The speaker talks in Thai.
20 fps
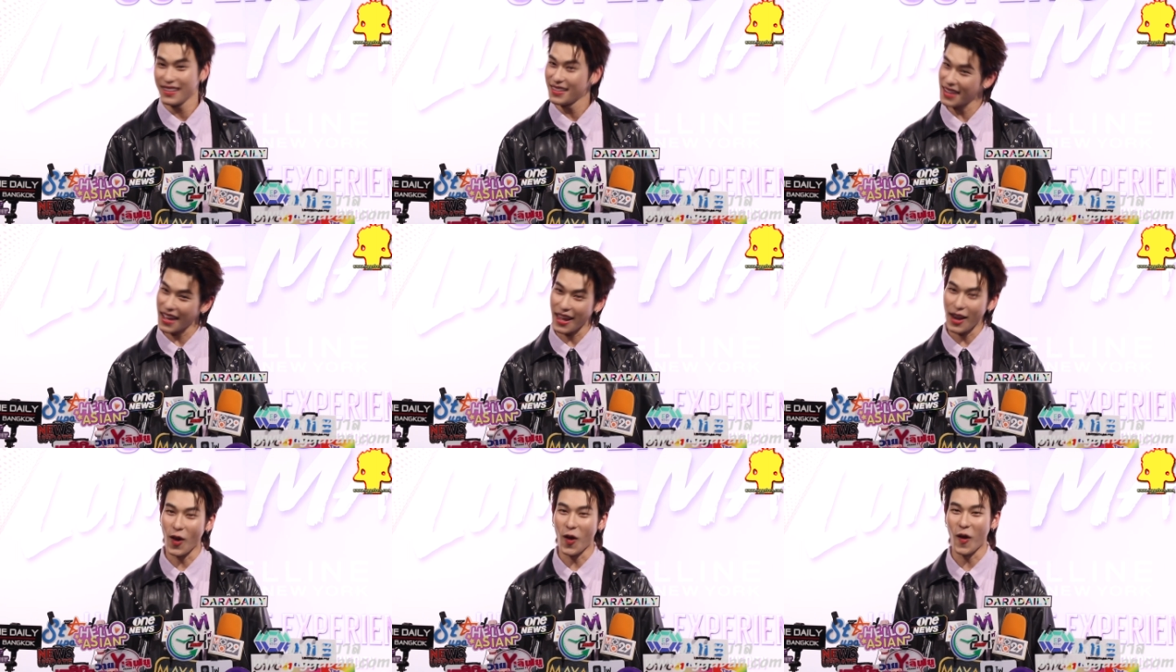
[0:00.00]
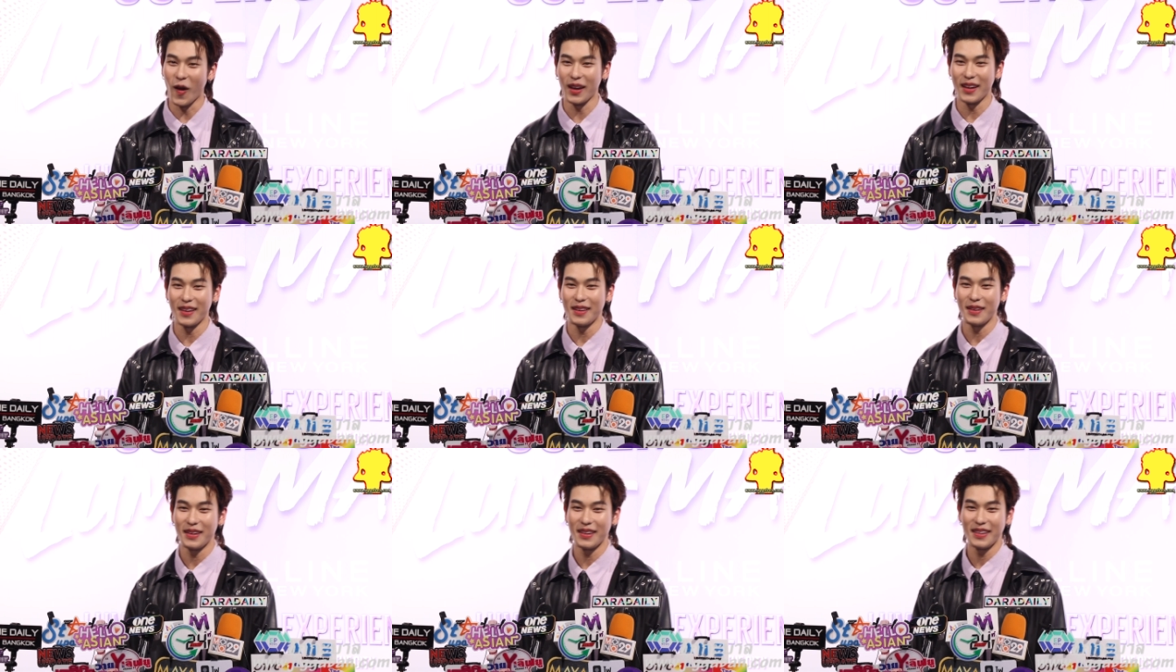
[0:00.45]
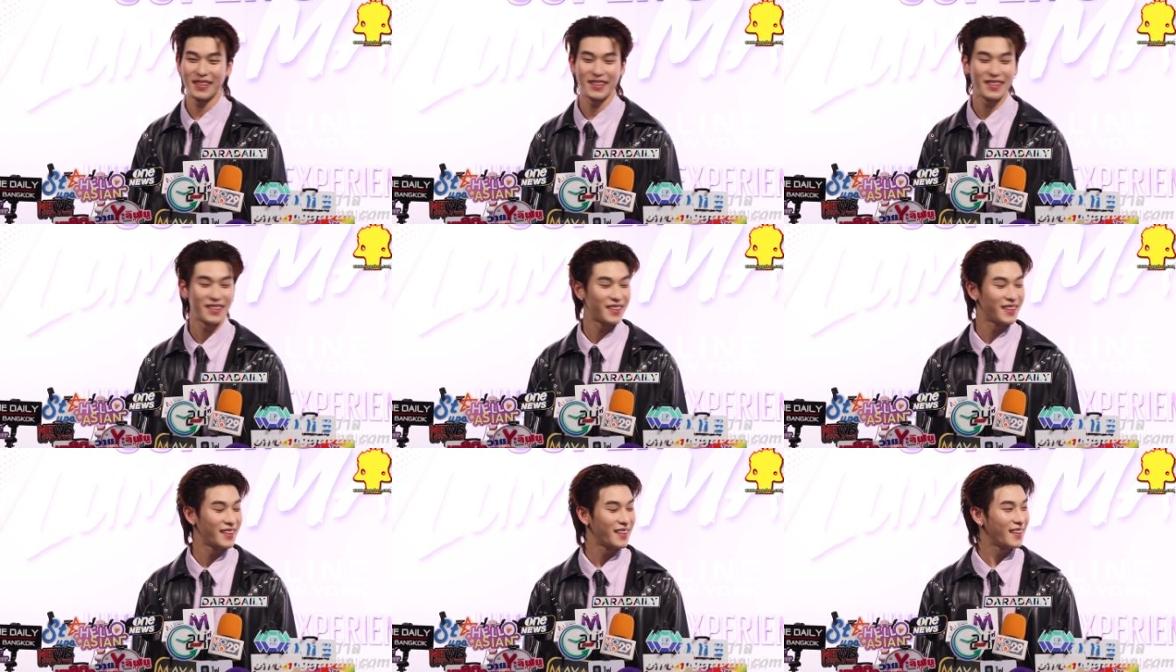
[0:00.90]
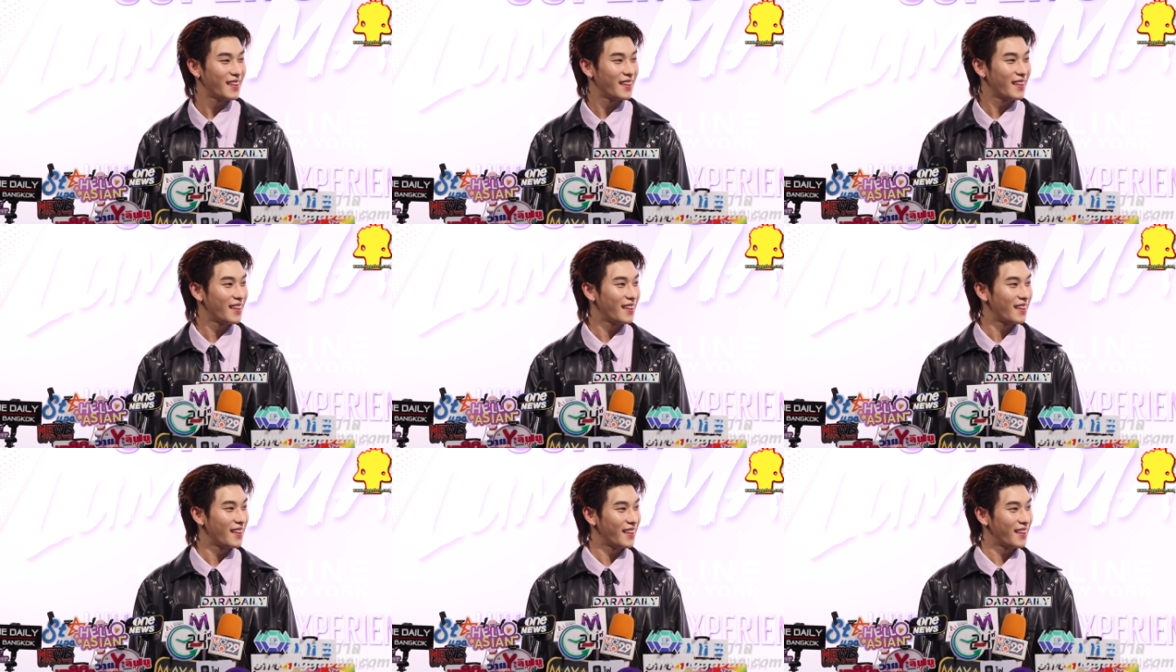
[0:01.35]
แน่นอนเดี๋ยวเราซุ่มซ้อมกัน
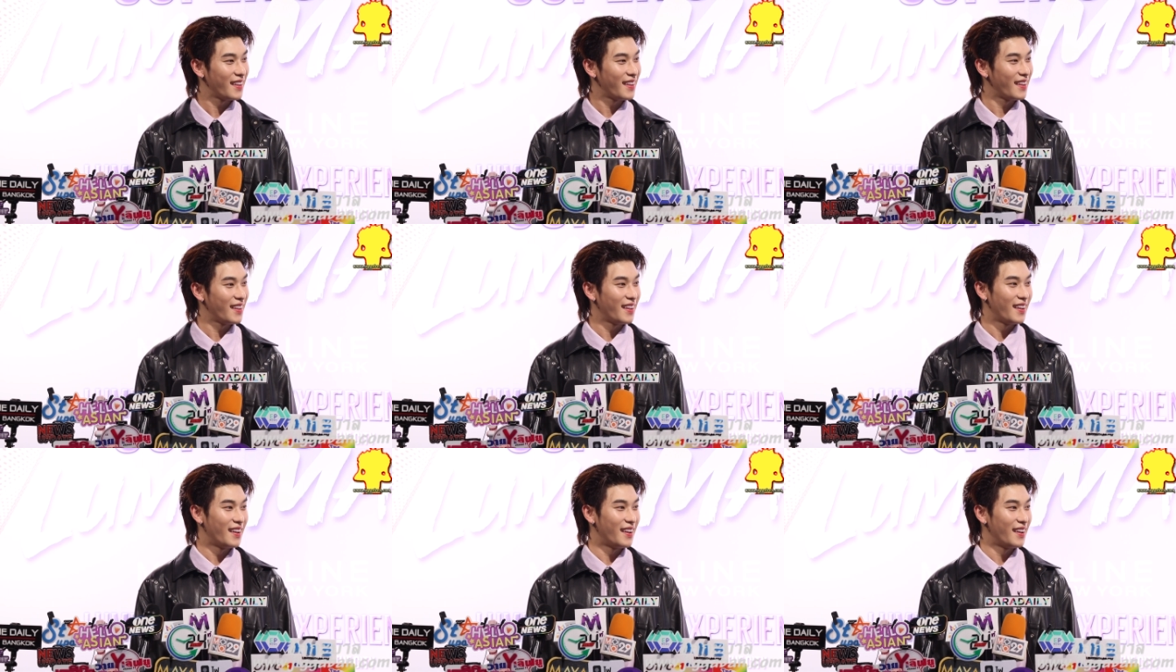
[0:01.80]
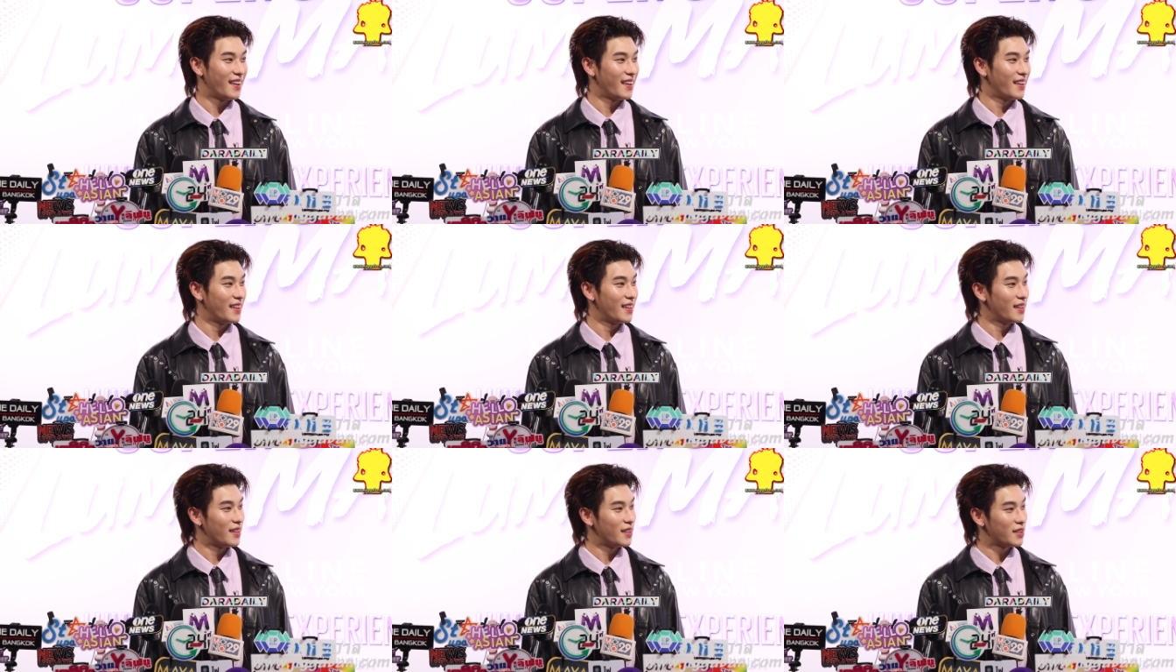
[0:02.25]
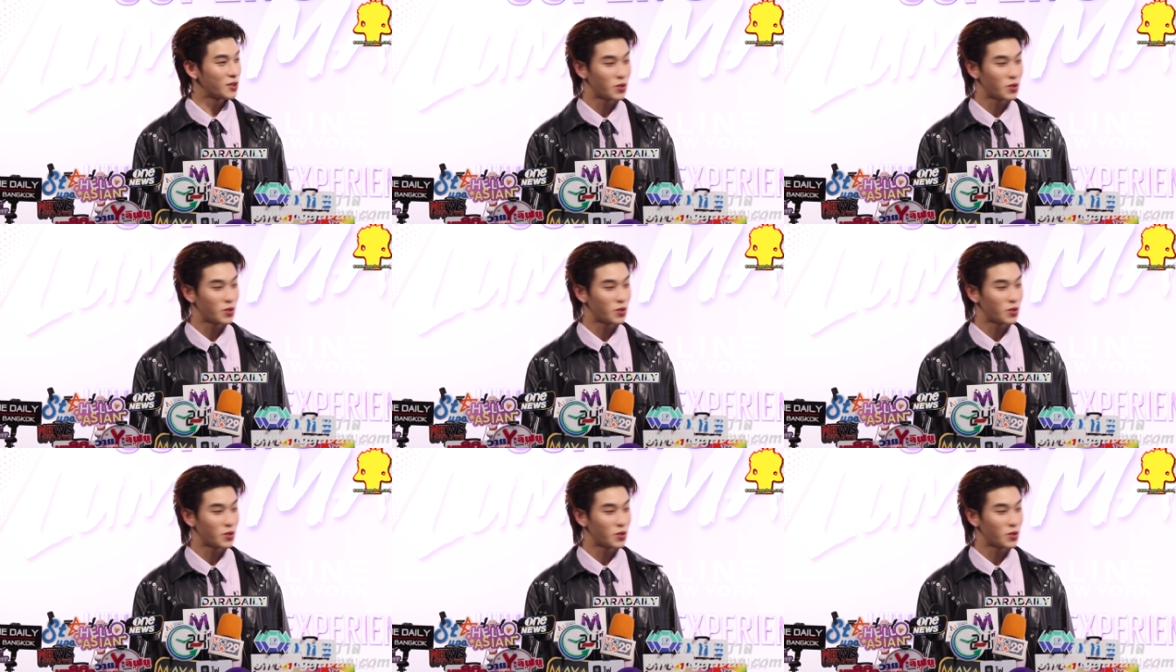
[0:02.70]
ดึกดื่นคืนเลยเนาะ